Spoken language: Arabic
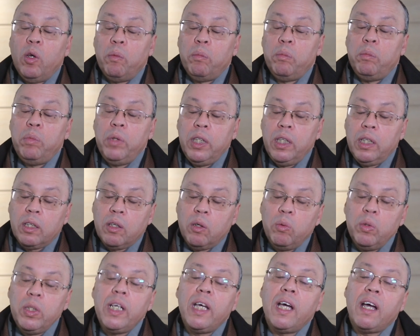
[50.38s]

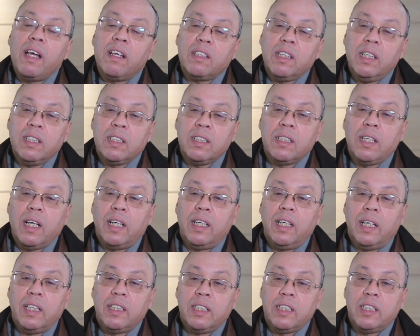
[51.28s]
بكونها تحت
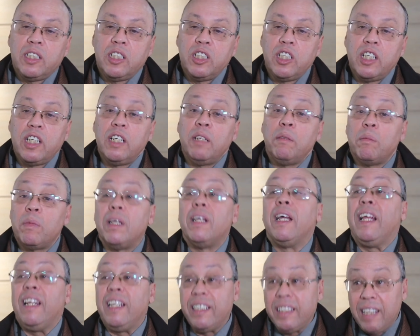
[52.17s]
طائله التجريم
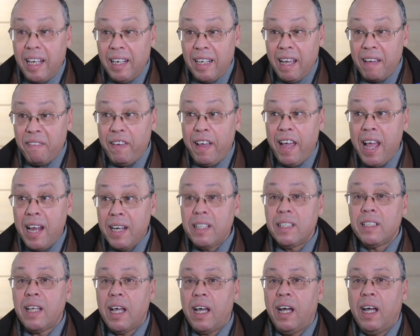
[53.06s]
نتاع
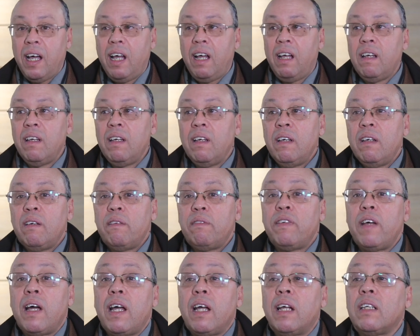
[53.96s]
الافعال نتاعها
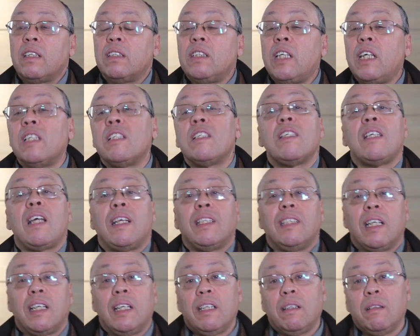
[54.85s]

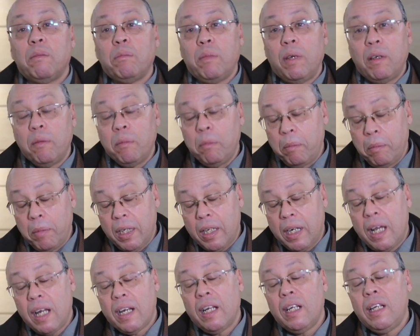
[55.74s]
فتتصادر
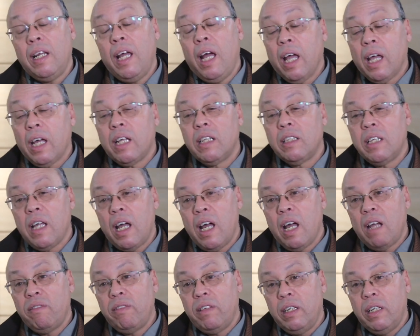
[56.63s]
مرارا الحق
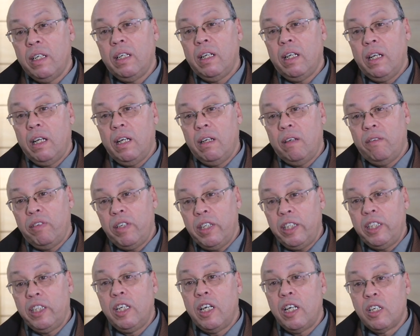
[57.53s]
نتاعها في
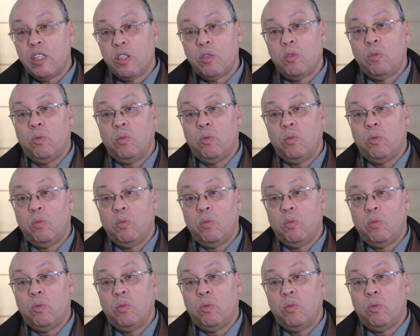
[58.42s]
العلاج